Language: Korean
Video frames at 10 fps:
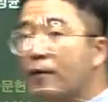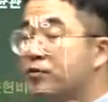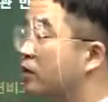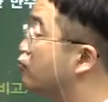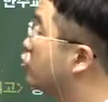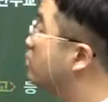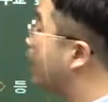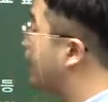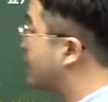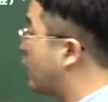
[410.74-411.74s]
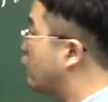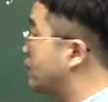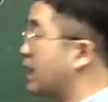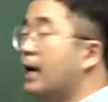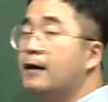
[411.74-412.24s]
의 업적을 묻는 게
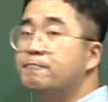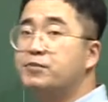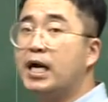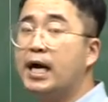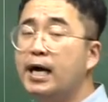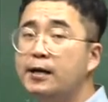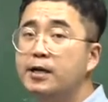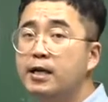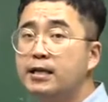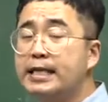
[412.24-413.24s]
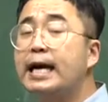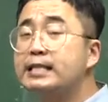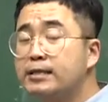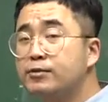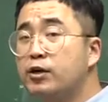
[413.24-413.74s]
나옵니다. 자, 제가
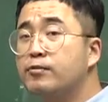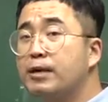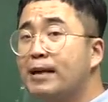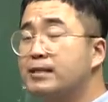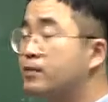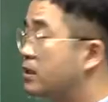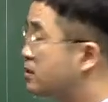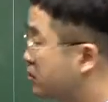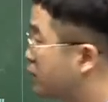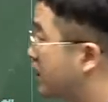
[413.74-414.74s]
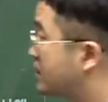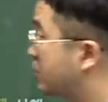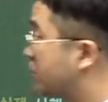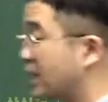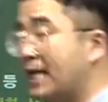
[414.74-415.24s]
지금 여러분께 말씀드린 스토리 같은
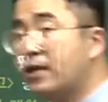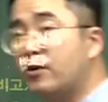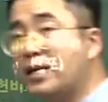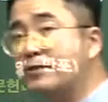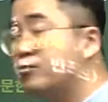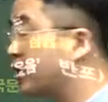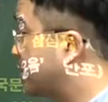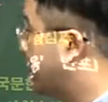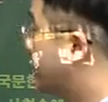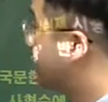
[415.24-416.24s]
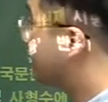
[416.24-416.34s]
것도 잘 기억을 해주셔야 돼요.